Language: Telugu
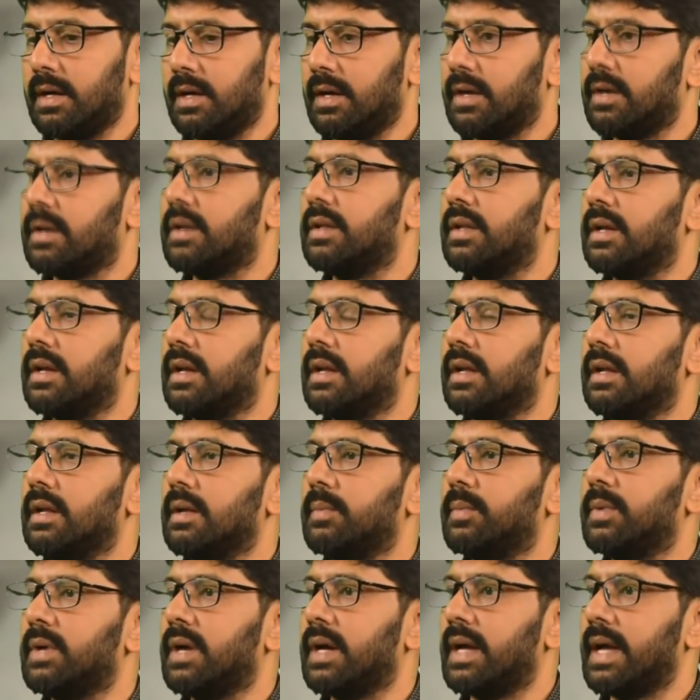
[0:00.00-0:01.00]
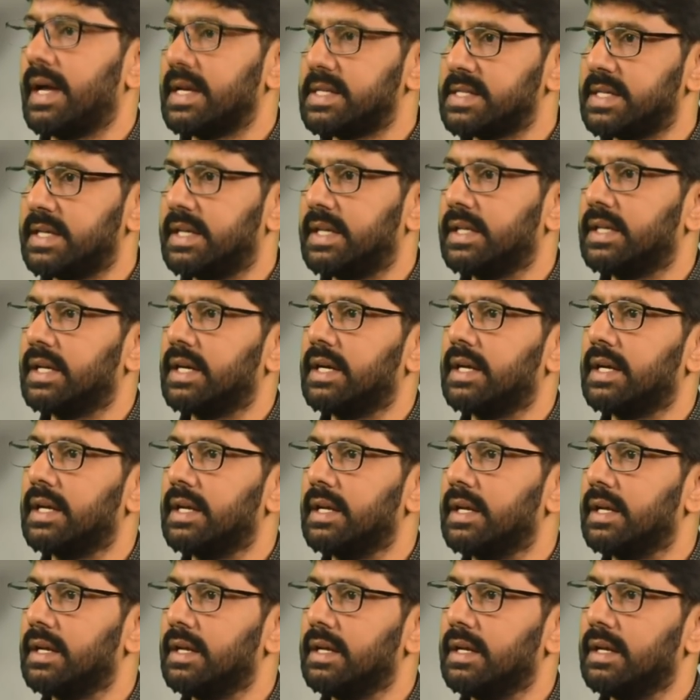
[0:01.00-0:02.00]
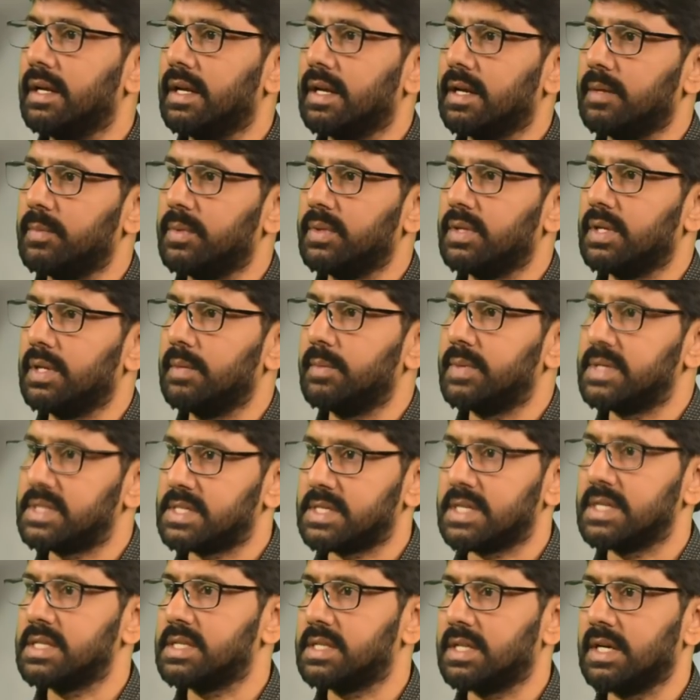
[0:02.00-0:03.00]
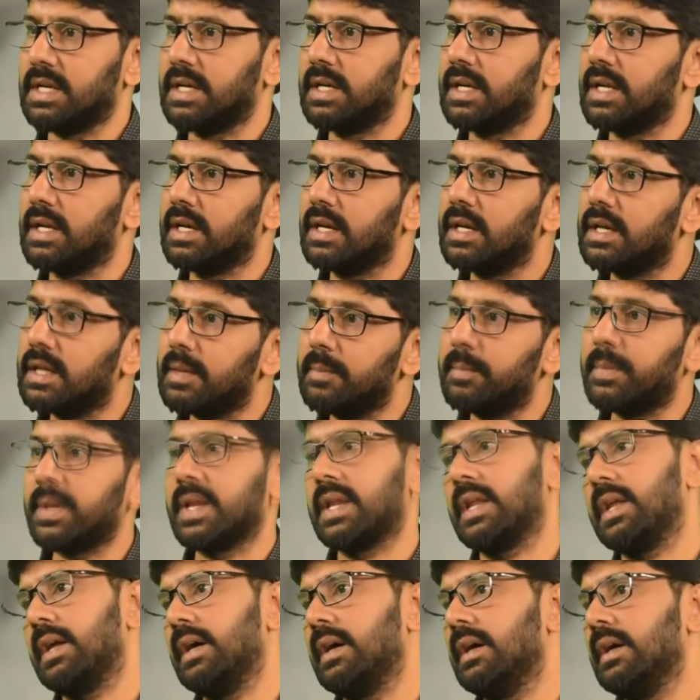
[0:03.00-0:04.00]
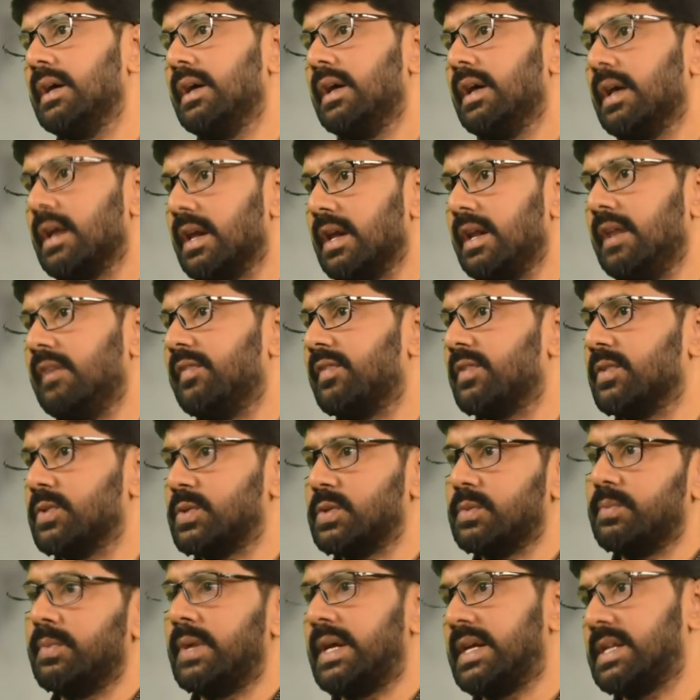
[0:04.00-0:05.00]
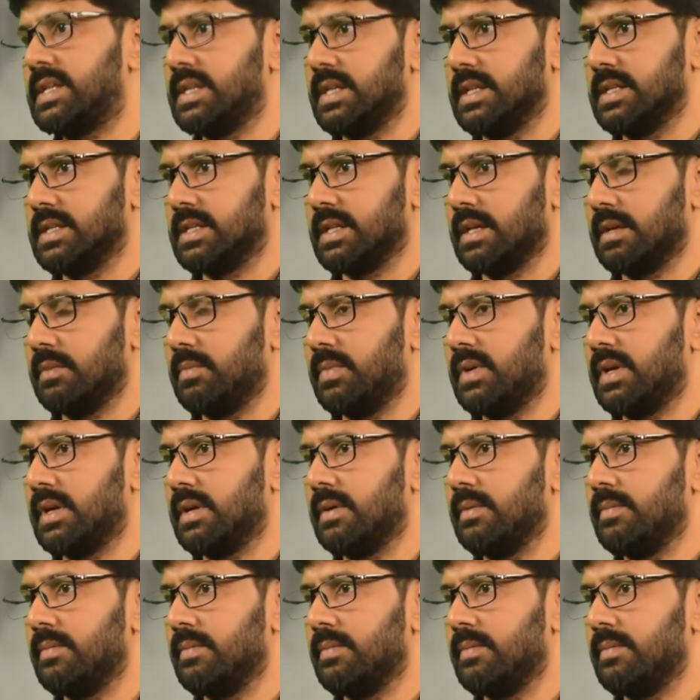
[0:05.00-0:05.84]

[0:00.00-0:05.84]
డాక్టర్ దగ్గరికి వెళ్ళినప్పుడు ఆ యాంగ్జైటీ తగ్గడానికి లేకపోతే మన స్ట్రెస్ తగ్గడానికి టెంపరీగా రిలీఫ్ కోసం మెడిసిన్ ఇస్తారన్నమాట